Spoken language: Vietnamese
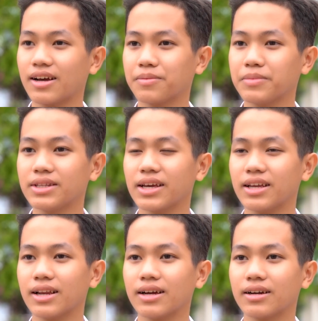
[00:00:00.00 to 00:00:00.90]
Mình thấy
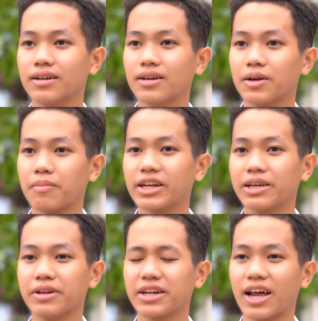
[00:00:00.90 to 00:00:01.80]
là bạn
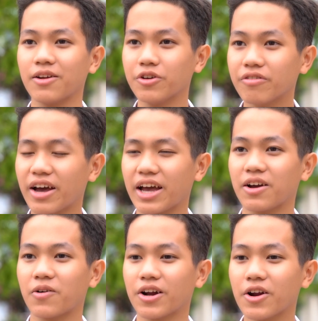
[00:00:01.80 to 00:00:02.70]
Kim Anh khá là vui vẻ,
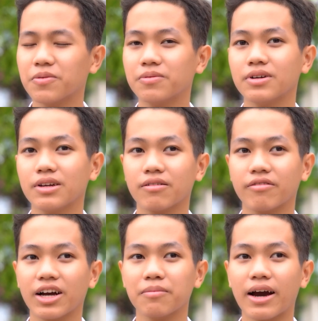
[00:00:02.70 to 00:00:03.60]
hòa đồng
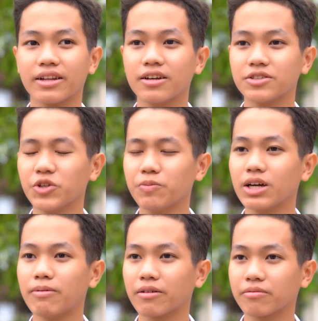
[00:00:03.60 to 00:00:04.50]
và bạn thường xuyên giúp
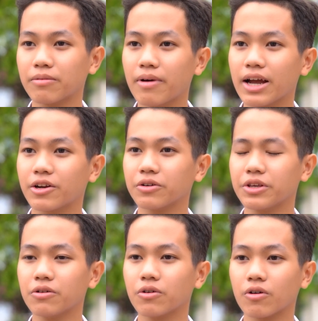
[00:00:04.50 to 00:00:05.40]
đỡ bạn bè trong
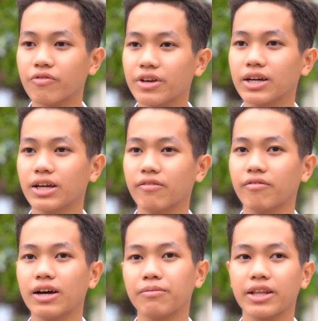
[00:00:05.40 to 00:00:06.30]
nhiều công việc,
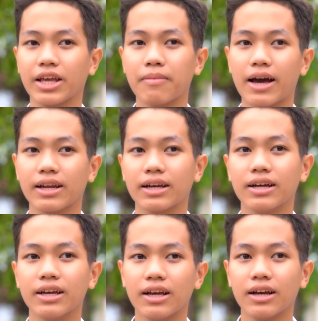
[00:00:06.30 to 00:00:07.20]
và mình thấy bạn là
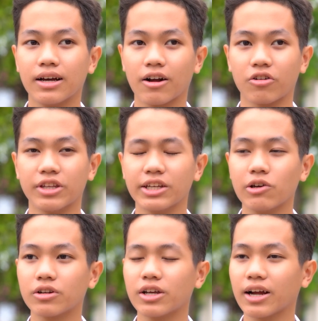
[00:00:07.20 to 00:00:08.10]
có tính
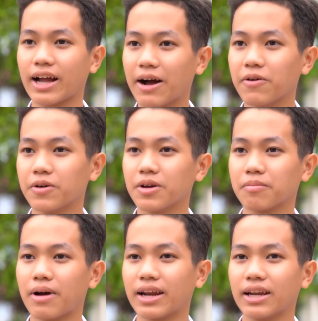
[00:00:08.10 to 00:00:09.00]
kỷ luật rất là cao,
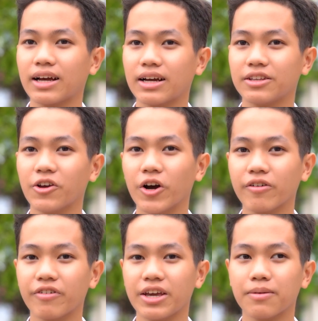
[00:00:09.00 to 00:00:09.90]
bạn là giỏi
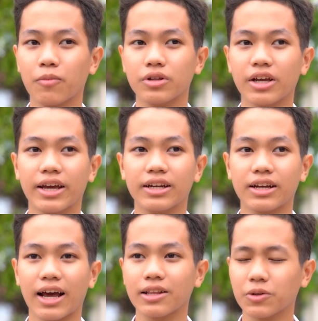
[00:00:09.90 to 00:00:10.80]
về môn tiếng Anh
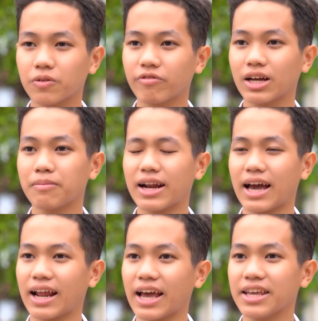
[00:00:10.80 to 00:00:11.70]
khá là tốt và bạn
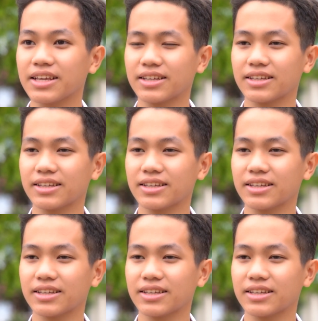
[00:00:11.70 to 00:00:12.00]
hát hay.